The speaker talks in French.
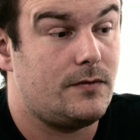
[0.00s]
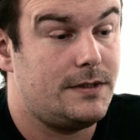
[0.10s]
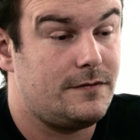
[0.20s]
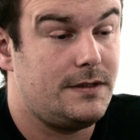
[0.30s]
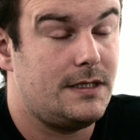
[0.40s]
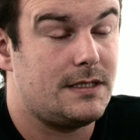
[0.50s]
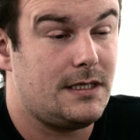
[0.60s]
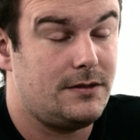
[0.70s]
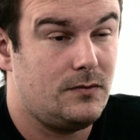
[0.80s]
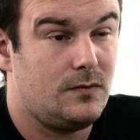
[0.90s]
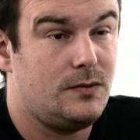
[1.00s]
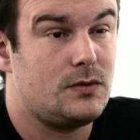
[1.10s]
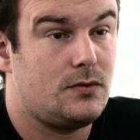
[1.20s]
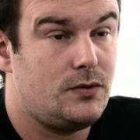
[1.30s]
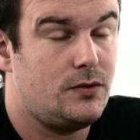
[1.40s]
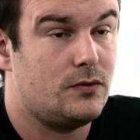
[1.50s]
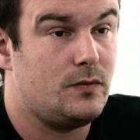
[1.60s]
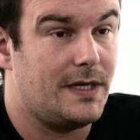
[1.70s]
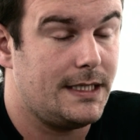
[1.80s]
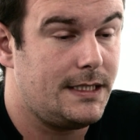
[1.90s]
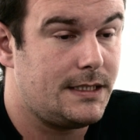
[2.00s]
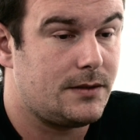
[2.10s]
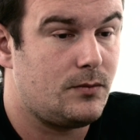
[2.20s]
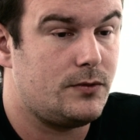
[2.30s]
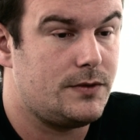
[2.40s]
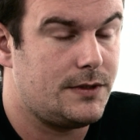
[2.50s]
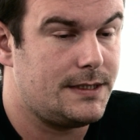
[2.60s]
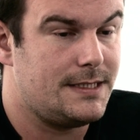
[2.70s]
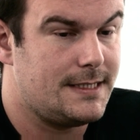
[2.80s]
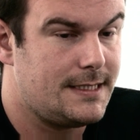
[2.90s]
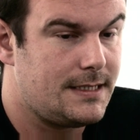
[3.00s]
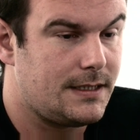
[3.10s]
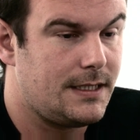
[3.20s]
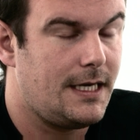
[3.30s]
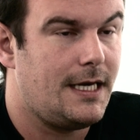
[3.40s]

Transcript: on avait un certain nombre de sculptures numériques, plusieurs dizaines,